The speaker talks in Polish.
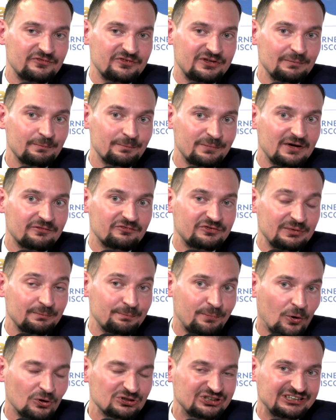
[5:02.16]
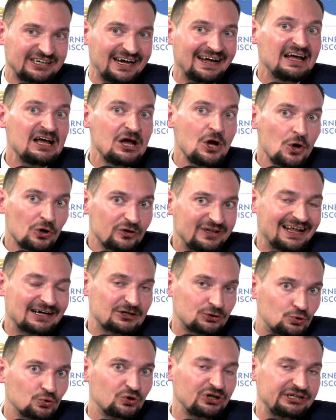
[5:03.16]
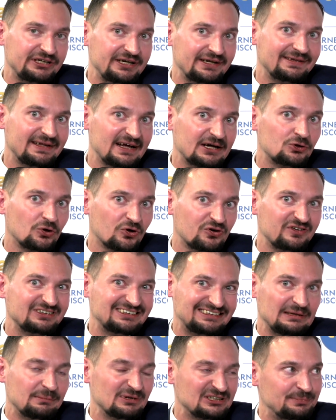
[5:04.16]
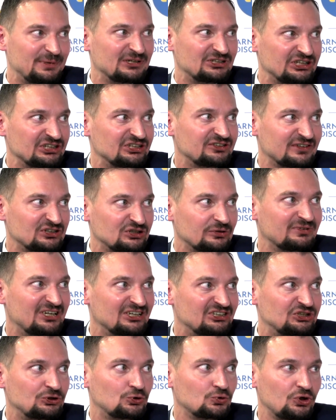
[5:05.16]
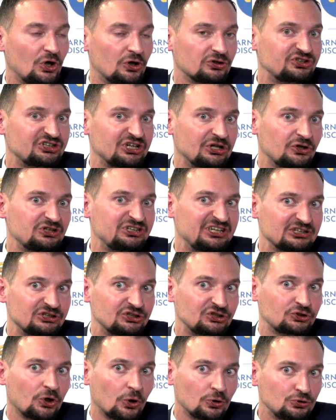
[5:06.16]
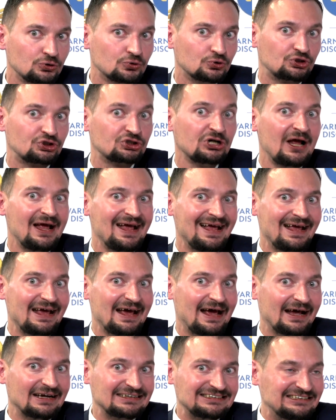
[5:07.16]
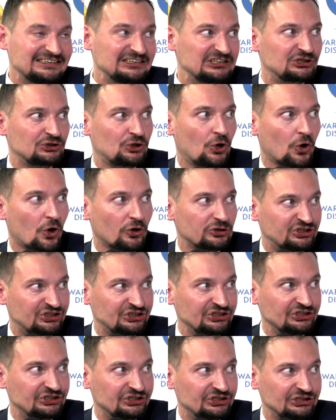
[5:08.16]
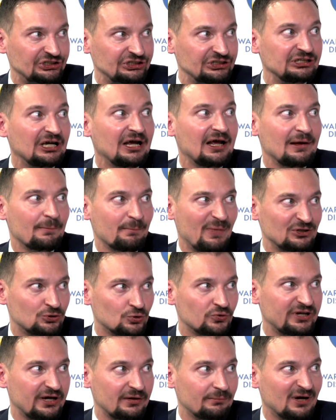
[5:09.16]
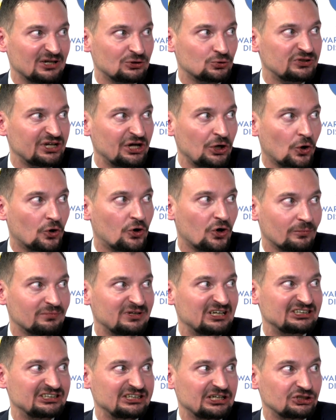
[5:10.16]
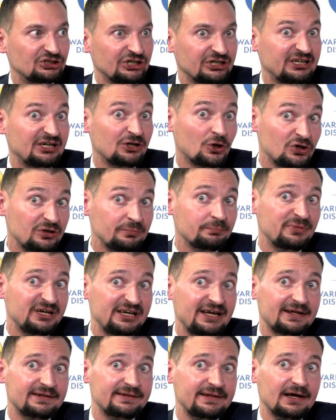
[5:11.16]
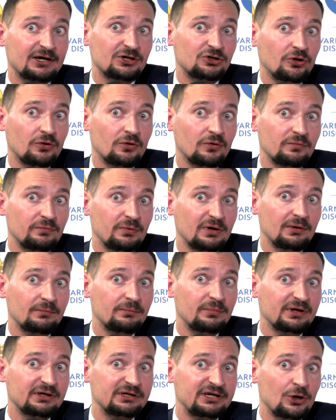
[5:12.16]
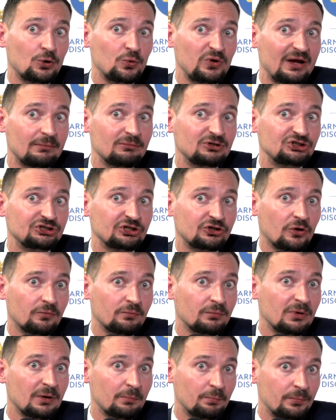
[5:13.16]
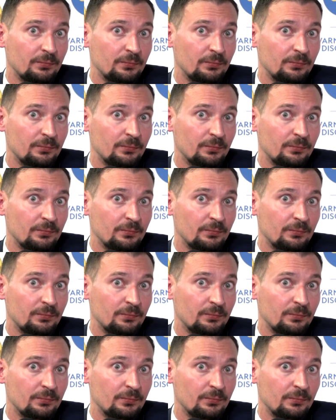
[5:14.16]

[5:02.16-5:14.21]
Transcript: w, tym, w tym Polskę, dla których jednak no, kwestie bezpieczeństwa są decydujące. No i ten sojusz e, chińsko-rosyjski ma tutaj, ma tutaj ogromne znaczenie. No i my jednak no, e, kierujemy się tą